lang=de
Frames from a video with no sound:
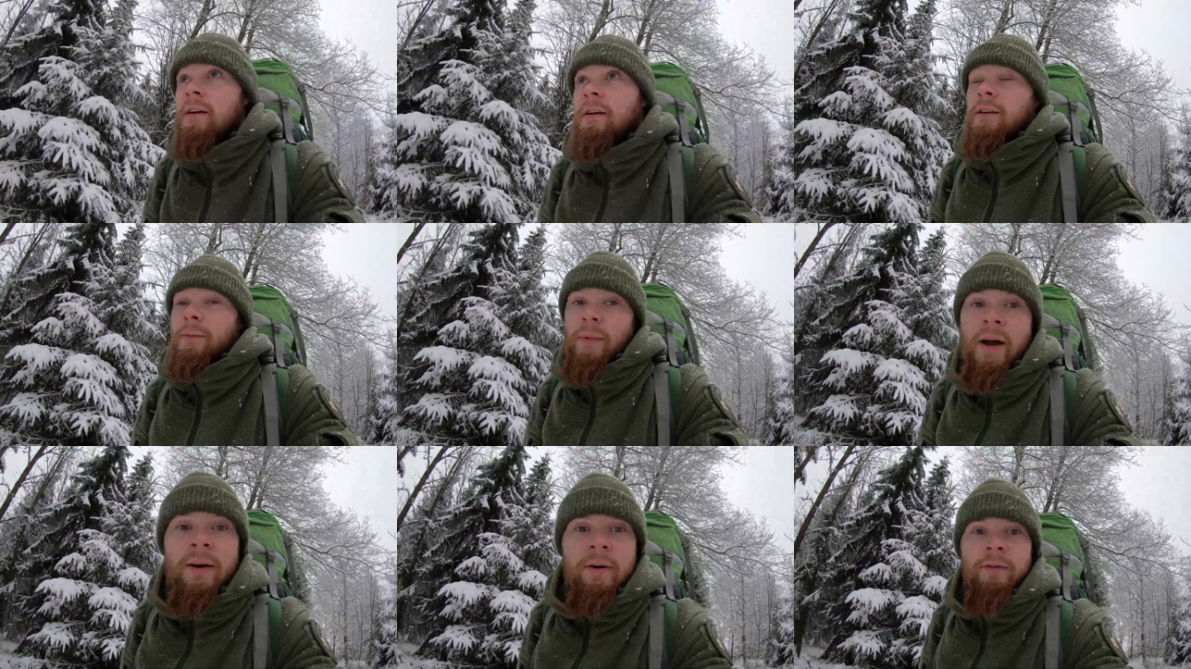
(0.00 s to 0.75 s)
Ähm,
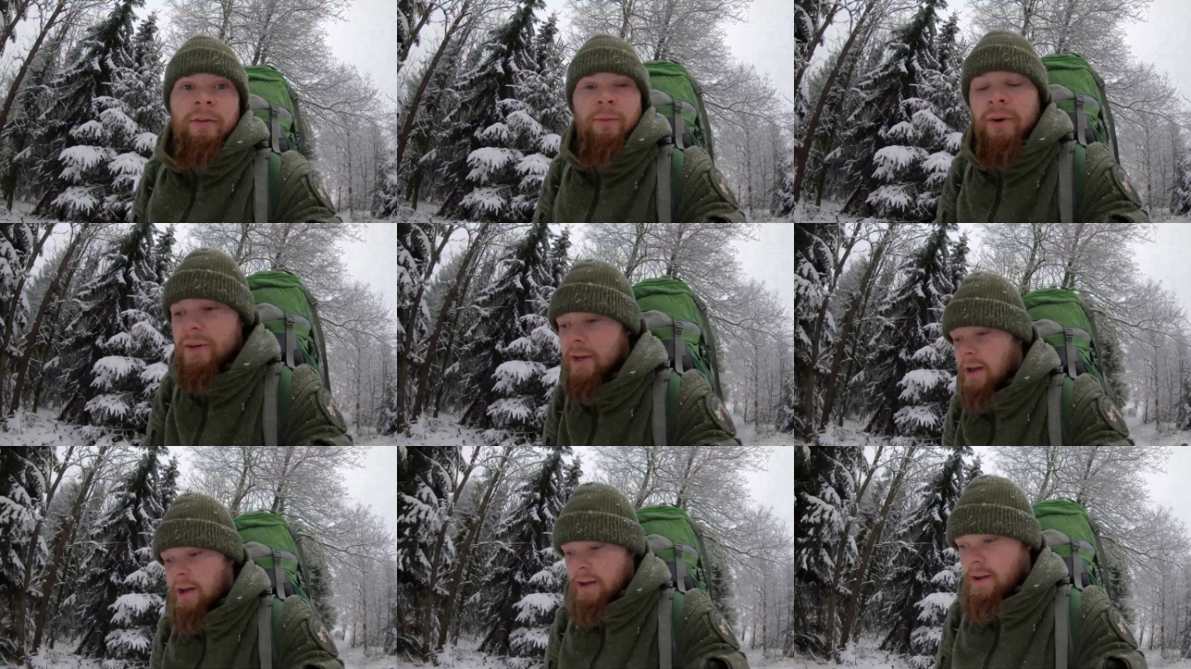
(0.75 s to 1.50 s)
und somit,
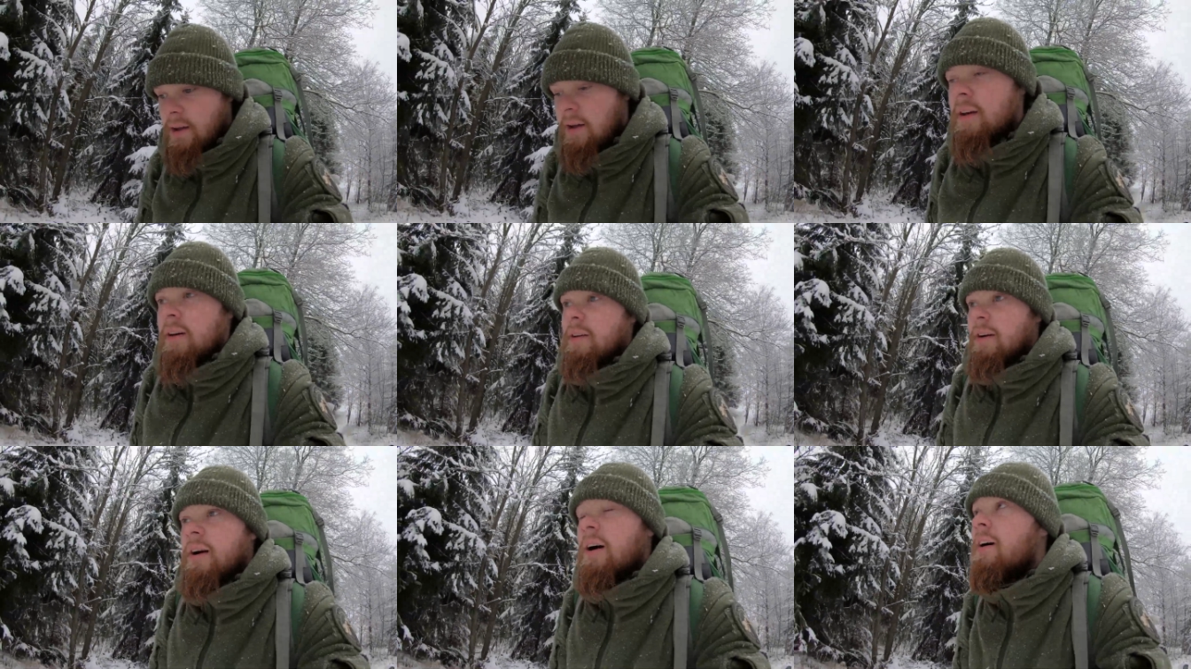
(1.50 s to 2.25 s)

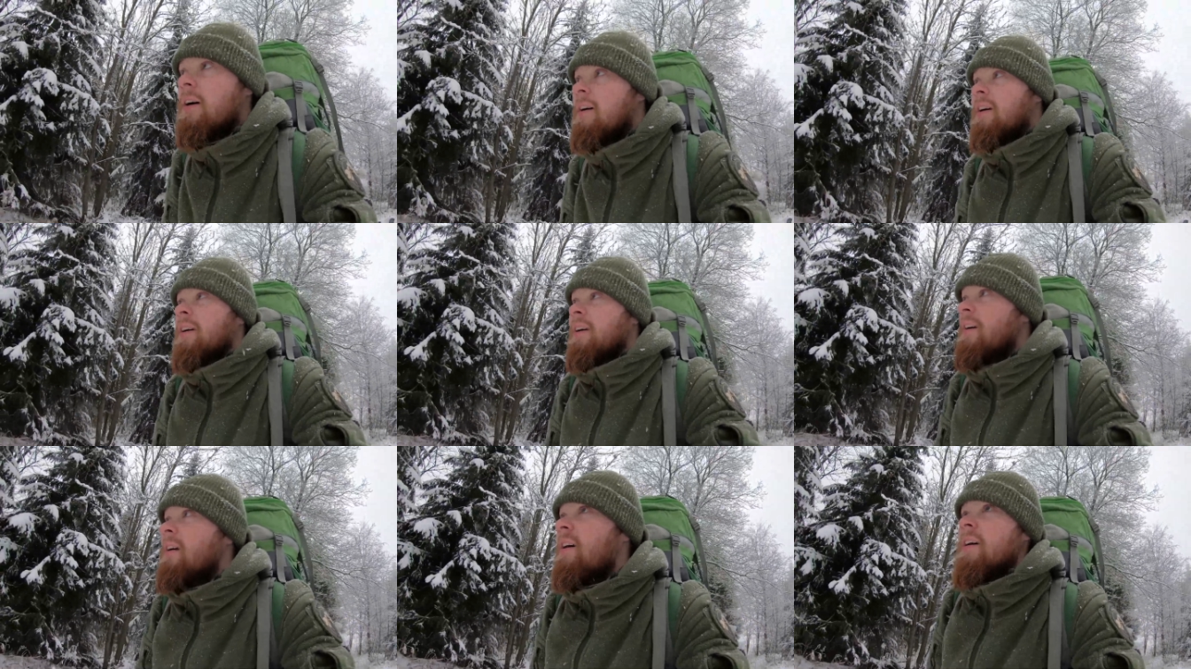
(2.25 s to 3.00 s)
ja,
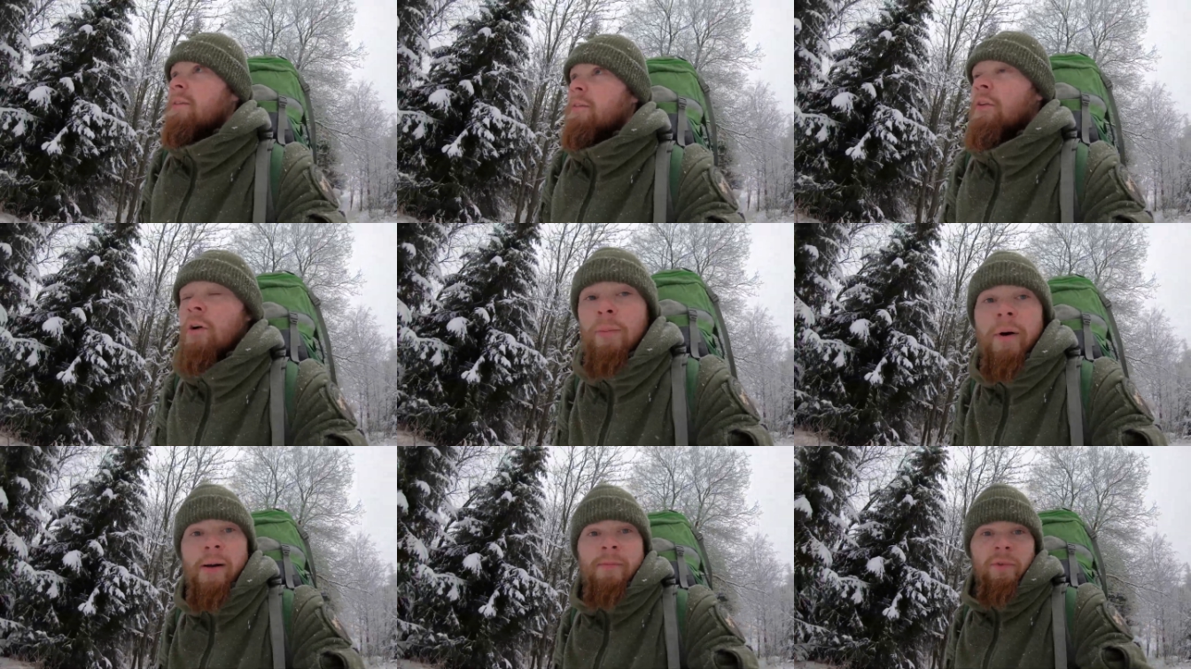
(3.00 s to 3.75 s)
willkommen
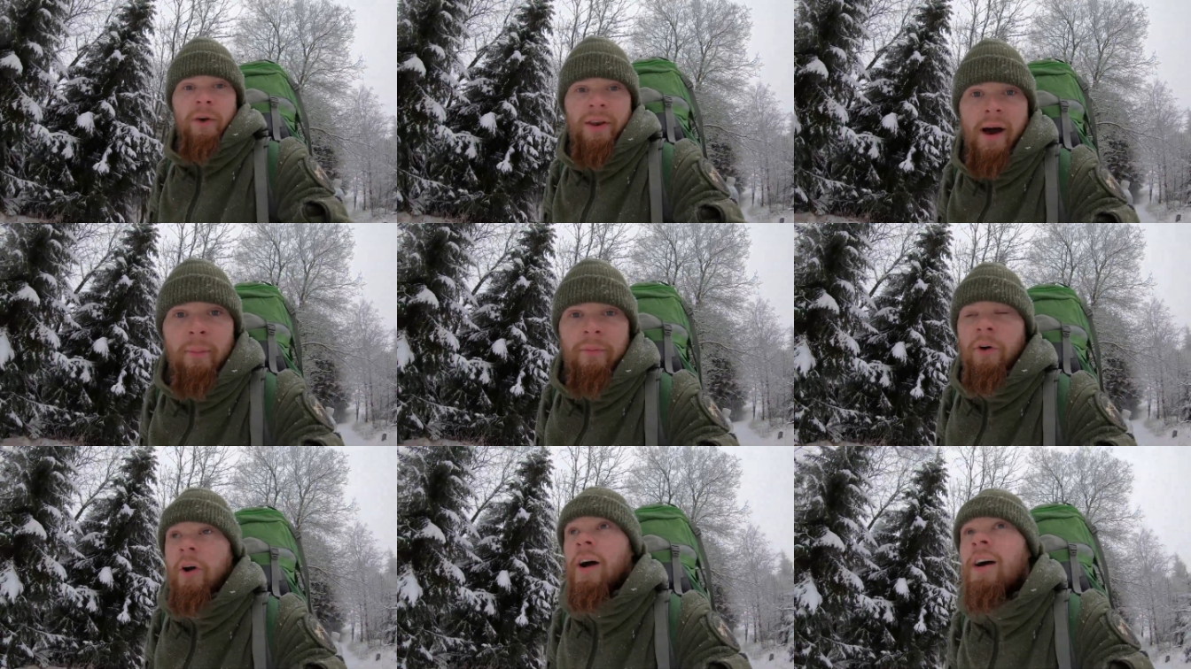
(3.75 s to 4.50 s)
beim neuen
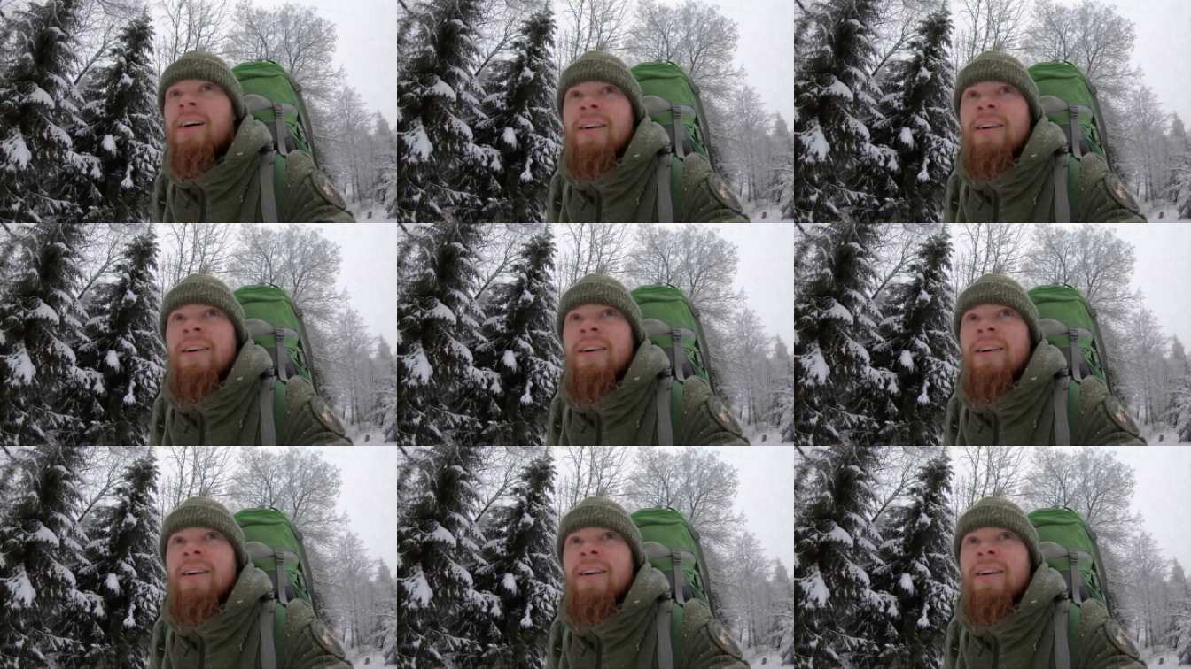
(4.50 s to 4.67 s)
Abenteuer.